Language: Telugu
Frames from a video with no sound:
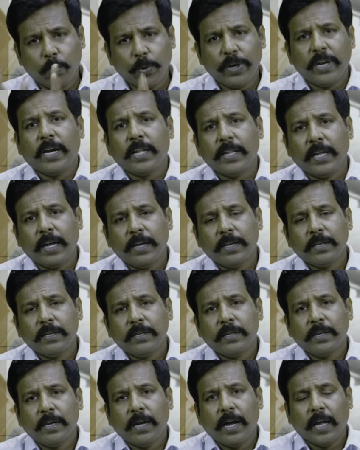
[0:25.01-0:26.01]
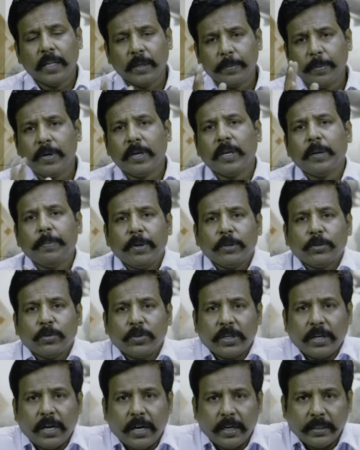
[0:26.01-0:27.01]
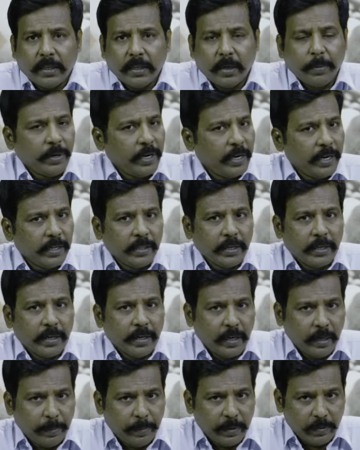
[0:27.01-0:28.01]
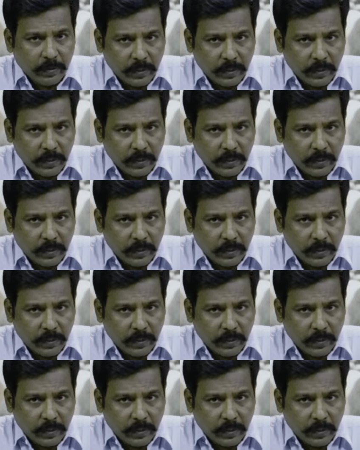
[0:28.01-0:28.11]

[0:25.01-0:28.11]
అడ్డుకోలేమా దాని గురించి చర్చించడానికి మన స్టూడియోకి